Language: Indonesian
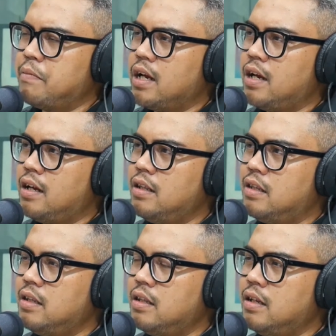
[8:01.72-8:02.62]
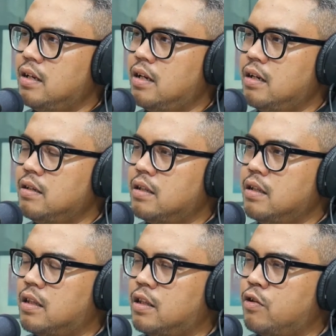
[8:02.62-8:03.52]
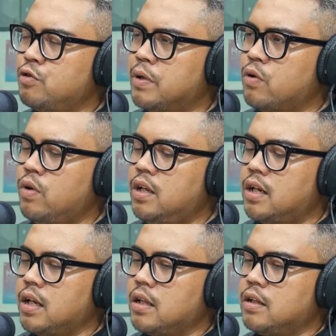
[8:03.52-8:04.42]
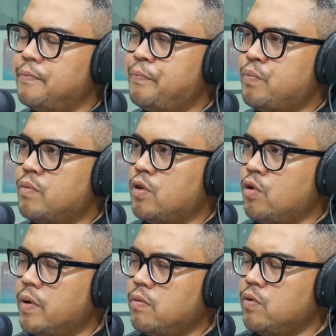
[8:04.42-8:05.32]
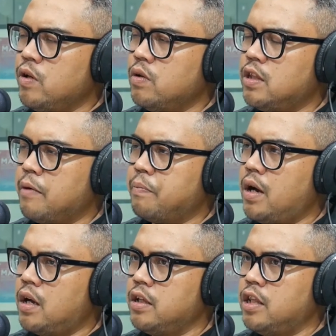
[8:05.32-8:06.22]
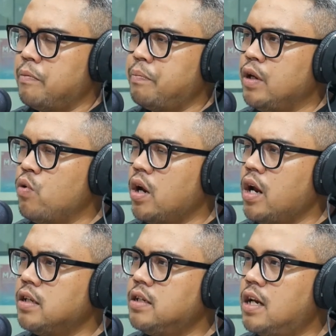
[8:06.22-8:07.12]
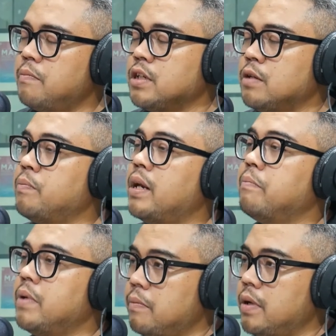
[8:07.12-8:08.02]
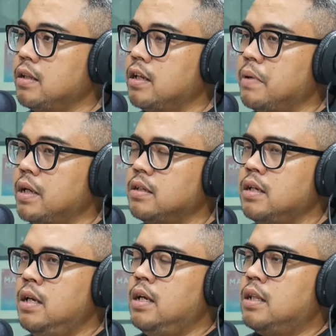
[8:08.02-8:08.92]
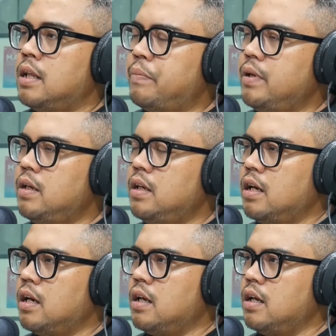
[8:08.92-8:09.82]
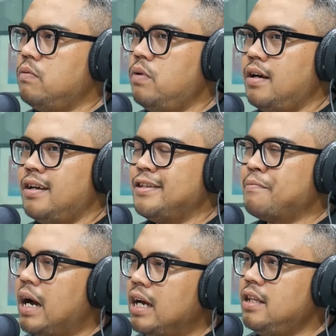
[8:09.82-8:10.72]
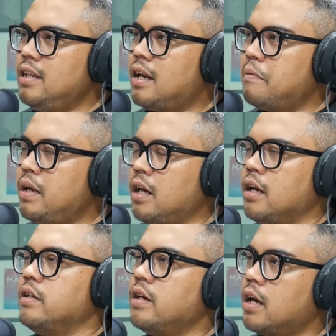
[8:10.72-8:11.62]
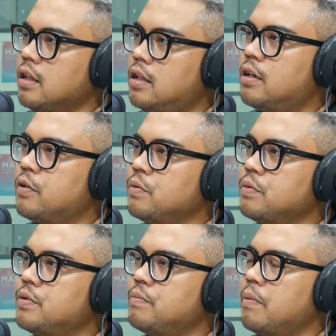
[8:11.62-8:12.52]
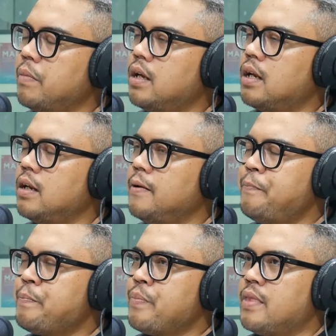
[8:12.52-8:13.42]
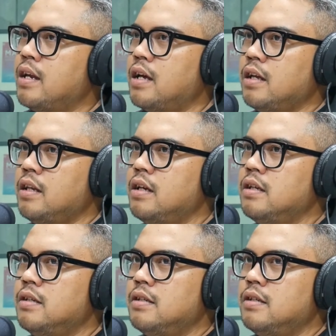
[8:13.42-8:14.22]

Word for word: mereka kan terus bergulir ya tiap hari tiap minggu ada mhm. acara mm -hmm. meskipun pandemi kemarin terbatas. Okay. Tapi yang ngelihat wah asik banget ini ramai ada acara terus pameran dan akhirnya